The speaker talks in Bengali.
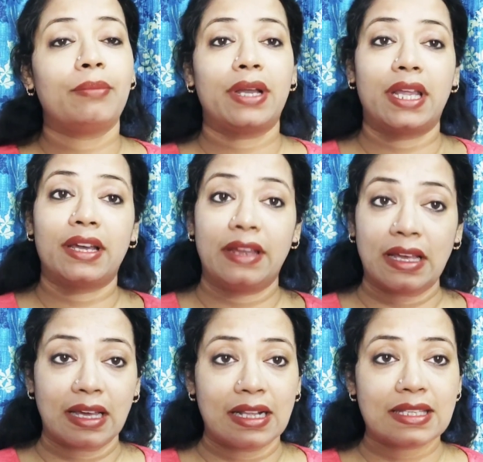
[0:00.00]
মানে
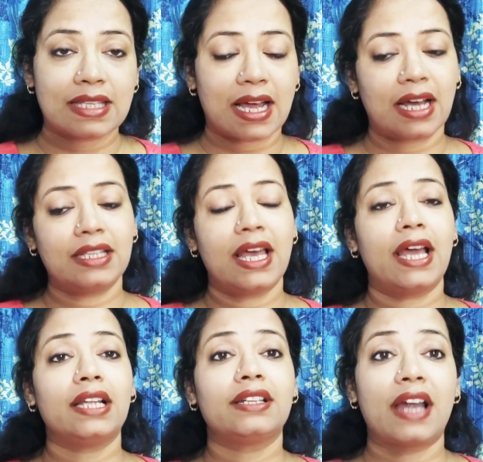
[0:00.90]
রিঙ্কেলস দেখা
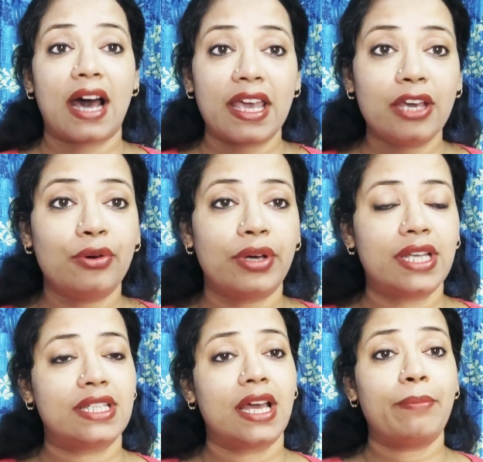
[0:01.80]
যায় ড্রাই
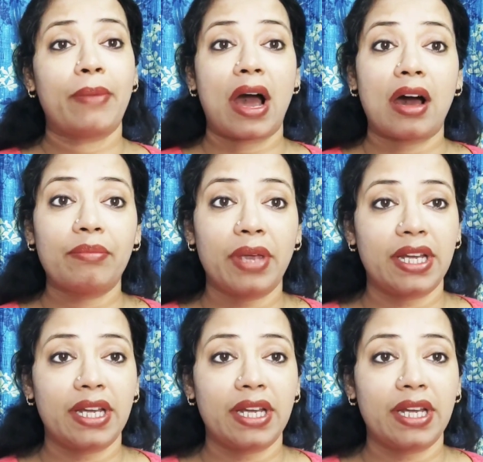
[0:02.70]
হয়ে যায় পা